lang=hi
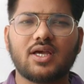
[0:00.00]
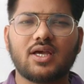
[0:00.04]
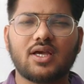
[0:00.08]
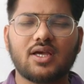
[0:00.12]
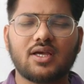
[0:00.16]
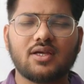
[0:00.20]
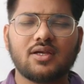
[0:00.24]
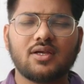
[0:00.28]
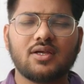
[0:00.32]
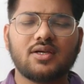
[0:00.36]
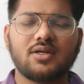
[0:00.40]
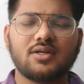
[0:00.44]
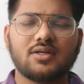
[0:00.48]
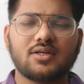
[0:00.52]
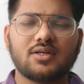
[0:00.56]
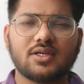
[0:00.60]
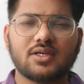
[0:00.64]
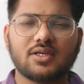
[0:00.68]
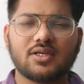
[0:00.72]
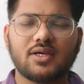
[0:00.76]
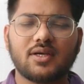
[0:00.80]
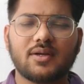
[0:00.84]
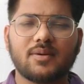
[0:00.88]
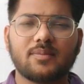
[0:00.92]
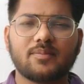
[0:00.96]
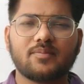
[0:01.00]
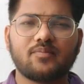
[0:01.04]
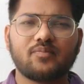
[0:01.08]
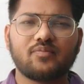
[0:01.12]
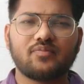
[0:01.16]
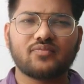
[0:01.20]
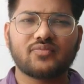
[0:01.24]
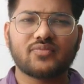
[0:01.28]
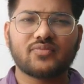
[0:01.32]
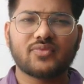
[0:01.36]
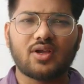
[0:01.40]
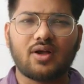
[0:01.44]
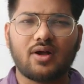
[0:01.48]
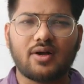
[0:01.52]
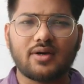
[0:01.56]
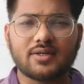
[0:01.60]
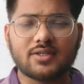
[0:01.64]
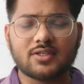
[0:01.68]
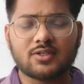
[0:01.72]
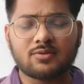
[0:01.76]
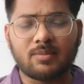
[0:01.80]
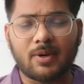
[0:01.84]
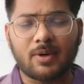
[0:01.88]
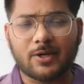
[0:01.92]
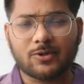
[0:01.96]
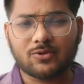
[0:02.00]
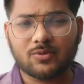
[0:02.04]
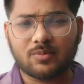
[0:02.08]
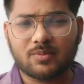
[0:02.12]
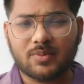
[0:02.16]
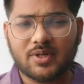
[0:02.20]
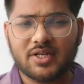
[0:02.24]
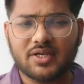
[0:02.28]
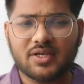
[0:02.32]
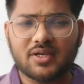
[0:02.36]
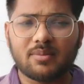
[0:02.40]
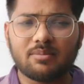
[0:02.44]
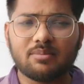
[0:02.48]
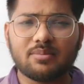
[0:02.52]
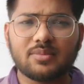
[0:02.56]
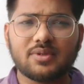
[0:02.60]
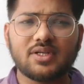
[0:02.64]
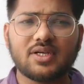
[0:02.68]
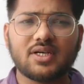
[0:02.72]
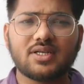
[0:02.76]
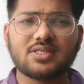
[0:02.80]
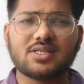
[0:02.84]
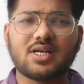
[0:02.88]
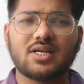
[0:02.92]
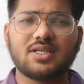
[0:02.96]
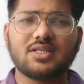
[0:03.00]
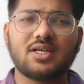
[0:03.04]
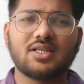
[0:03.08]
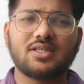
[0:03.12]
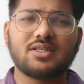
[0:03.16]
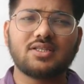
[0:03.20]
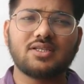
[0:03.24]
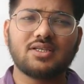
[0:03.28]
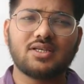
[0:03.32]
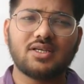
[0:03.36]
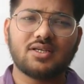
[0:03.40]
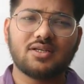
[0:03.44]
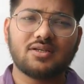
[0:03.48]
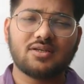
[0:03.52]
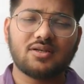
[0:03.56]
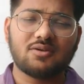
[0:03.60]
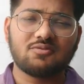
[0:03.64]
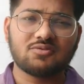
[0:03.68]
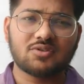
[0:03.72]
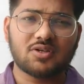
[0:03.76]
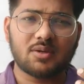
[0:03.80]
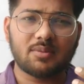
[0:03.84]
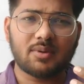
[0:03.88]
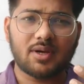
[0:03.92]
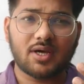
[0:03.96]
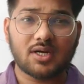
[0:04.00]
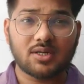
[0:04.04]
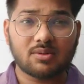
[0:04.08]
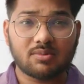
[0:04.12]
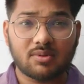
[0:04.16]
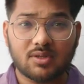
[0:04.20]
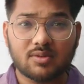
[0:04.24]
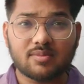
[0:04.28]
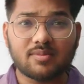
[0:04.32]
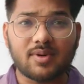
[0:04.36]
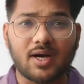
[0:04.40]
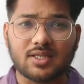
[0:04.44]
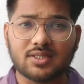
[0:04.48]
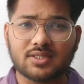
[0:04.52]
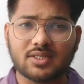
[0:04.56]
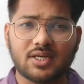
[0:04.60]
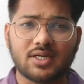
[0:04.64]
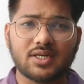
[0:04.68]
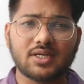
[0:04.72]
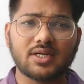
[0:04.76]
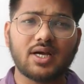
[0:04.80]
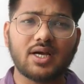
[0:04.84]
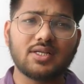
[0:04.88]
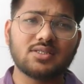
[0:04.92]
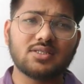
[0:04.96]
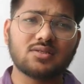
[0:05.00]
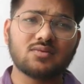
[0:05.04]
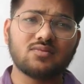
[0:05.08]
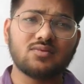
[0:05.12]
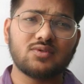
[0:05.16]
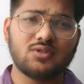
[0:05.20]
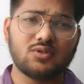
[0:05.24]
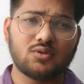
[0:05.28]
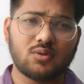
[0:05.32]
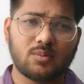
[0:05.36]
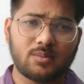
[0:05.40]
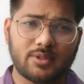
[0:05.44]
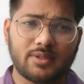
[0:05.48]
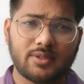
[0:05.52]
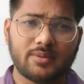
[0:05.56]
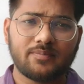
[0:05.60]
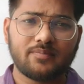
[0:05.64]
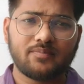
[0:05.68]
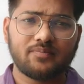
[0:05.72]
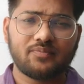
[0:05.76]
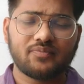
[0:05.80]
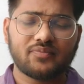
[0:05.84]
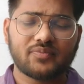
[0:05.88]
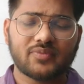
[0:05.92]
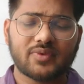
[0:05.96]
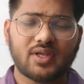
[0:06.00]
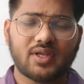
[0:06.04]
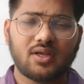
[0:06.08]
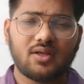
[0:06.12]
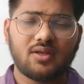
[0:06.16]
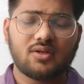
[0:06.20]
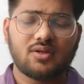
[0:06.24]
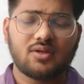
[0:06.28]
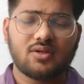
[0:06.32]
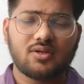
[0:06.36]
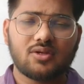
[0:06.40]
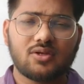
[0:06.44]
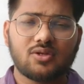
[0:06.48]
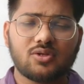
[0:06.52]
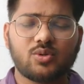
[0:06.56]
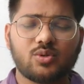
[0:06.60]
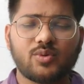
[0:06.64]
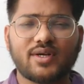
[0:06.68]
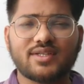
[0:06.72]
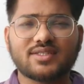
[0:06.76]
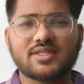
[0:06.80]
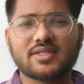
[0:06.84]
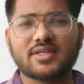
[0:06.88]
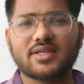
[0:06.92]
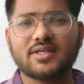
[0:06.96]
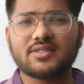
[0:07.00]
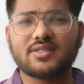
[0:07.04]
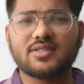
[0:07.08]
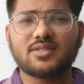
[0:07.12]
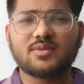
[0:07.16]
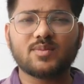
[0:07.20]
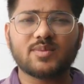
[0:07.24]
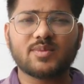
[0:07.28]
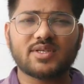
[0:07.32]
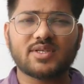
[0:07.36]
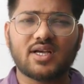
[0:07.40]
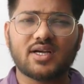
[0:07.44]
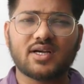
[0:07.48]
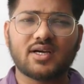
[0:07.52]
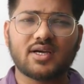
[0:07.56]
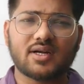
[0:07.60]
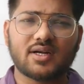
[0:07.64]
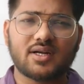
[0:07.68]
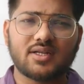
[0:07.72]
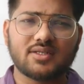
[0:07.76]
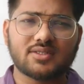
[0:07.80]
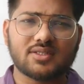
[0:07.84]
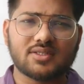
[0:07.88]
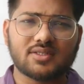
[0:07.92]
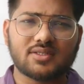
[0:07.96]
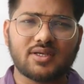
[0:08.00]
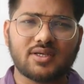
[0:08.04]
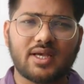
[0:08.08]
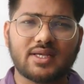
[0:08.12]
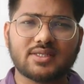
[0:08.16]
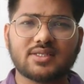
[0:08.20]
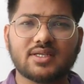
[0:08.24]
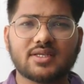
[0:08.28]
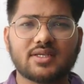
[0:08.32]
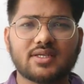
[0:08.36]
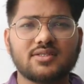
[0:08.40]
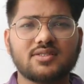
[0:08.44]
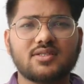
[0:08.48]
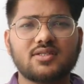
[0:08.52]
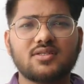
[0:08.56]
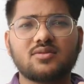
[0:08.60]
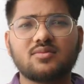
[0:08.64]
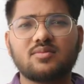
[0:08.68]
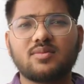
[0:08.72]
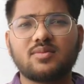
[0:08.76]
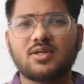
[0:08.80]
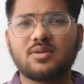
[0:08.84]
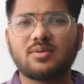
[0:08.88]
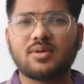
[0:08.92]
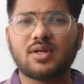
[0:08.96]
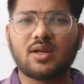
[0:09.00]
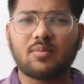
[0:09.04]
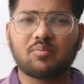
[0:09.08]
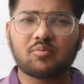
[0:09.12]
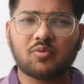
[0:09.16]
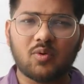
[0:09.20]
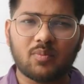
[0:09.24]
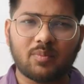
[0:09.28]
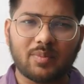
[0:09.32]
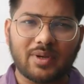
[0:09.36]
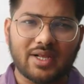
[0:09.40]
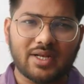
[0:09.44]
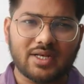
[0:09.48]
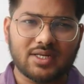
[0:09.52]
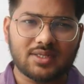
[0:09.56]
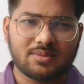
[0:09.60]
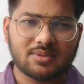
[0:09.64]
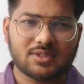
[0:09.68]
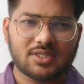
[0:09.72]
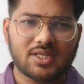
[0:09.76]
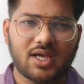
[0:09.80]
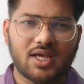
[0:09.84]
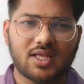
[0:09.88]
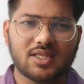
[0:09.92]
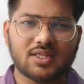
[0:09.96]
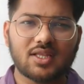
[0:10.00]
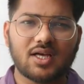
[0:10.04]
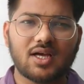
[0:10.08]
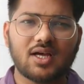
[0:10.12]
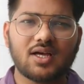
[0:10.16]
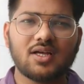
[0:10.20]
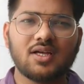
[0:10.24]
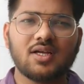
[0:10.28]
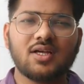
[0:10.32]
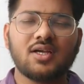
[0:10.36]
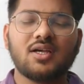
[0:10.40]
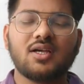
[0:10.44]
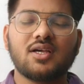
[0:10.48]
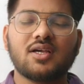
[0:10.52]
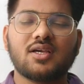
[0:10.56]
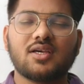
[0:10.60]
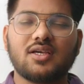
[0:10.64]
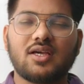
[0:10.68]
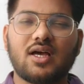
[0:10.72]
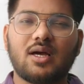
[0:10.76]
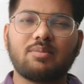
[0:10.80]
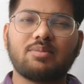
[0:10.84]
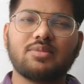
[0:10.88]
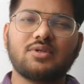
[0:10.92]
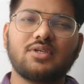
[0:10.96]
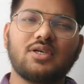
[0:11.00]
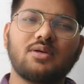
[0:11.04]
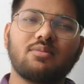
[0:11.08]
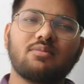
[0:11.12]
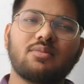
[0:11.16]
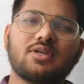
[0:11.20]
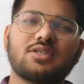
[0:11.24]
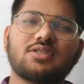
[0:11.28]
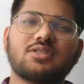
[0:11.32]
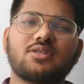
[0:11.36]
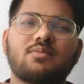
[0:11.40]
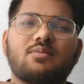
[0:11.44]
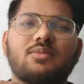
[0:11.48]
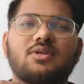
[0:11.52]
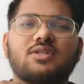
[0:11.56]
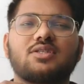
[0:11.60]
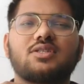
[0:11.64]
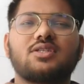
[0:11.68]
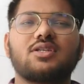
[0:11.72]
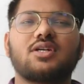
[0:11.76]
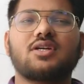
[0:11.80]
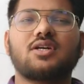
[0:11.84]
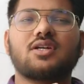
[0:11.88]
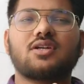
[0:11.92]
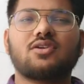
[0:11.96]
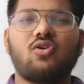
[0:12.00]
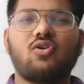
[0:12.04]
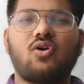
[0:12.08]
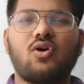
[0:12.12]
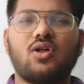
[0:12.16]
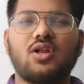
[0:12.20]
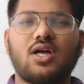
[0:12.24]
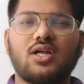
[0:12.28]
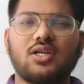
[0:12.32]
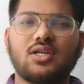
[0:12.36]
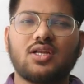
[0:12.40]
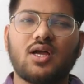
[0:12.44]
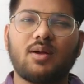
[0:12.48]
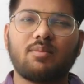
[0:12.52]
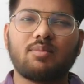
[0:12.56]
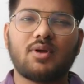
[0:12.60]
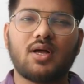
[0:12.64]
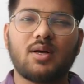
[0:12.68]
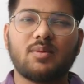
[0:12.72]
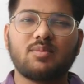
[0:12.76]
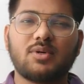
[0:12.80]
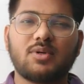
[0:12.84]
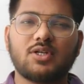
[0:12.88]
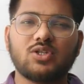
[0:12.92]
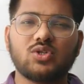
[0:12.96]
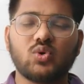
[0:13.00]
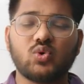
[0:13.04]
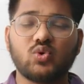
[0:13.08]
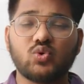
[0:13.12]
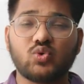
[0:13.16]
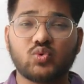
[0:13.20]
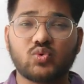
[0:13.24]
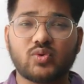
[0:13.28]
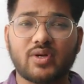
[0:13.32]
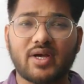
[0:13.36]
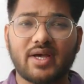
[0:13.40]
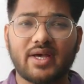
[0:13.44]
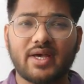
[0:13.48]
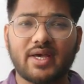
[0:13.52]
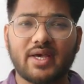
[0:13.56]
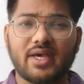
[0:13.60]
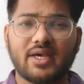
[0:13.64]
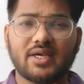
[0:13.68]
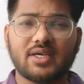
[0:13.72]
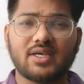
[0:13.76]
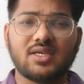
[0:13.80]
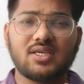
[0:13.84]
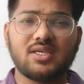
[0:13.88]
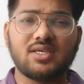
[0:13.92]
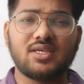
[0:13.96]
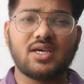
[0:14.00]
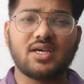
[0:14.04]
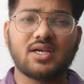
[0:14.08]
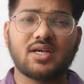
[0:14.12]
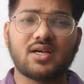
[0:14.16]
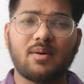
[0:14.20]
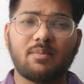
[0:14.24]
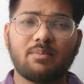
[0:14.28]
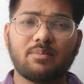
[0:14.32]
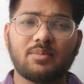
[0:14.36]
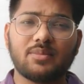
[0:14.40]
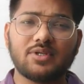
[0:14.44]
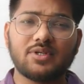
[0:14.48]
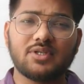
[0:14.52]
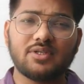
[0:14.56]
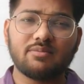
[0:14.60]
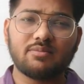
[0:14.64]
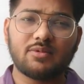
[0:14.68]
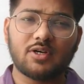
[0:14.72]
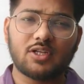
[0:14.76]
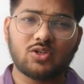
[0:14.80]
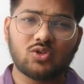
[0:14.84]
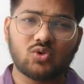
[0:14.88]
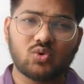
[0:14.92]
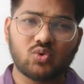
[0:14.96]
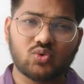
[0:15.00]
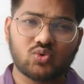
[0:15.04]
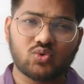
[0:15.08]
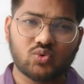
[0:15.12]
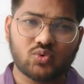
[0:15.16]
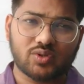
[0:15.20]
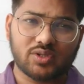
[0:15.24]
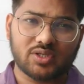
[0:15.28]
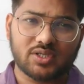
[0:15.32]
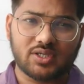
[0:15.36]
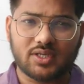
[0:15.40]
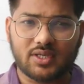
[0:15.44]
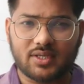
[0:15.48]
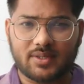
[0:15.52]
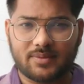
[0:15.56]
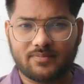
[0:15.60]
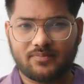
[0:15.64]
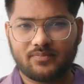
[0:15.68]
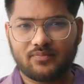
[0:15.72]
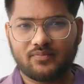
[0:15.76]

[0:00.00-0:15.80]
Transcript: है ठीक है और इस बार तो बड़ी कंपनियाज आ जाती हैं उनके बारे में ही बात करेंगे आज इस वीडियो में तो ऐसे केसेस में क्या करना चाहिए ऐसे केसेस मैंने मैंने आपको पहले ही बताया था कि आप ये मत समझिए अगर कॉल आना आपका बंद हो चुका है कि ये कंपनी बंद हो चुकी हैं